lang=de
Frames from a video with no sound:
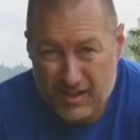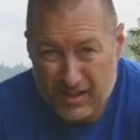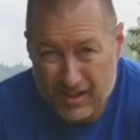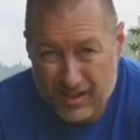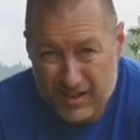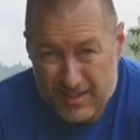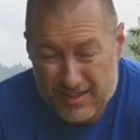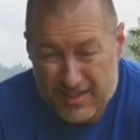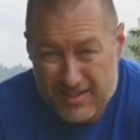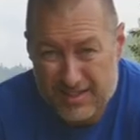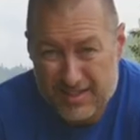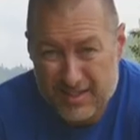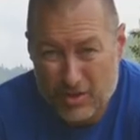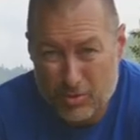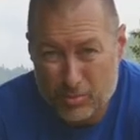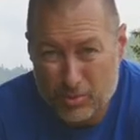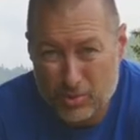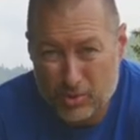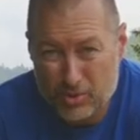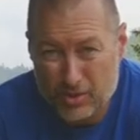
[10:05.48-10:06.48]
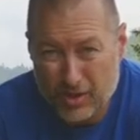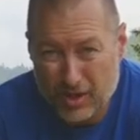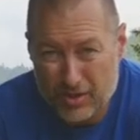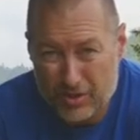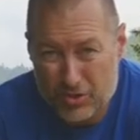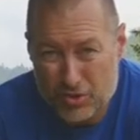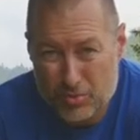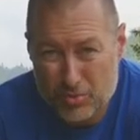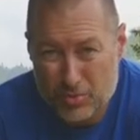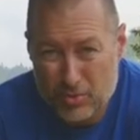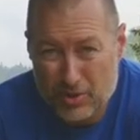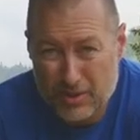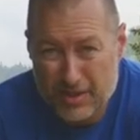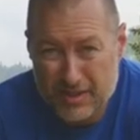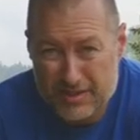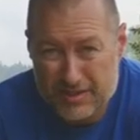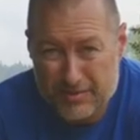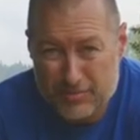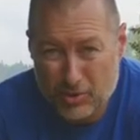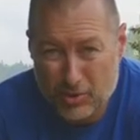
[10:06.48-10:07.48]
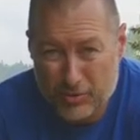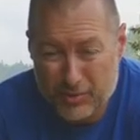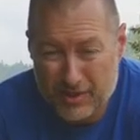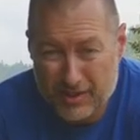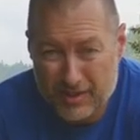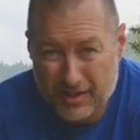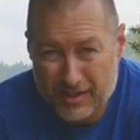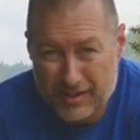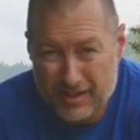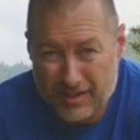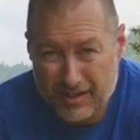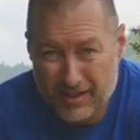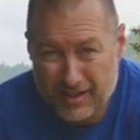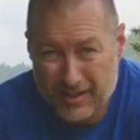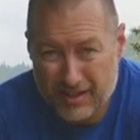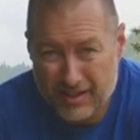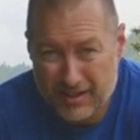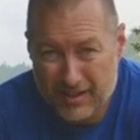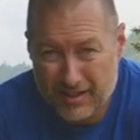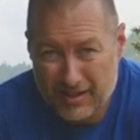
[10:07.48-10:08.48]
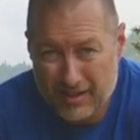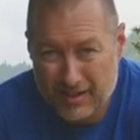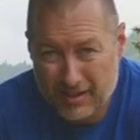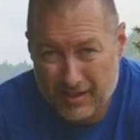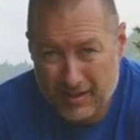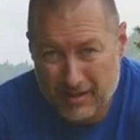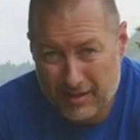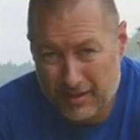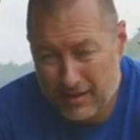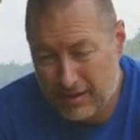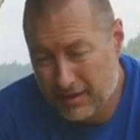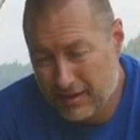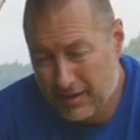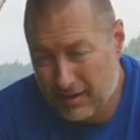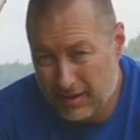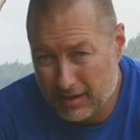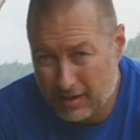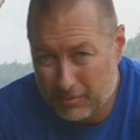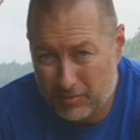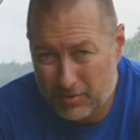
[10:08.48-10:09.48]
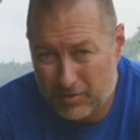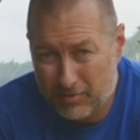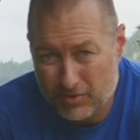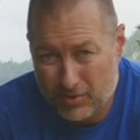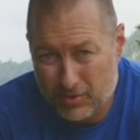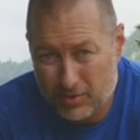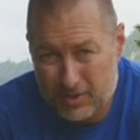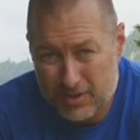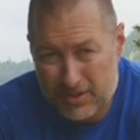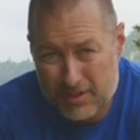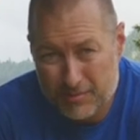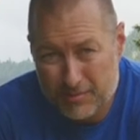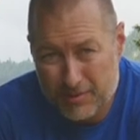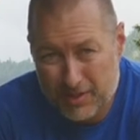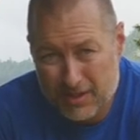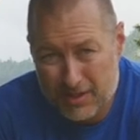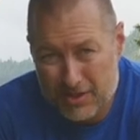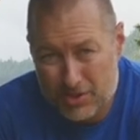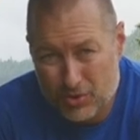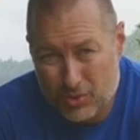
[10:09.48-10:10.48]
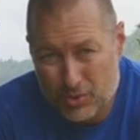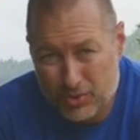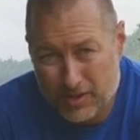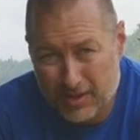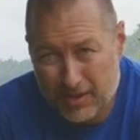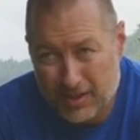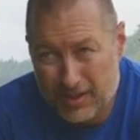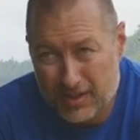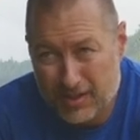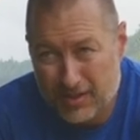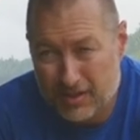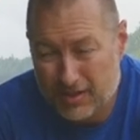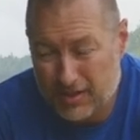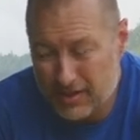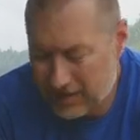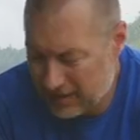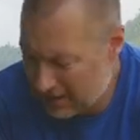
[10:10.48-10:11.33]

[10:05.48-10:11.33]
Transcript: Es ist so brutal schwül jetzt momentan. Ich bin froh, dass ich ein bisschen in den Schatten gehen kann.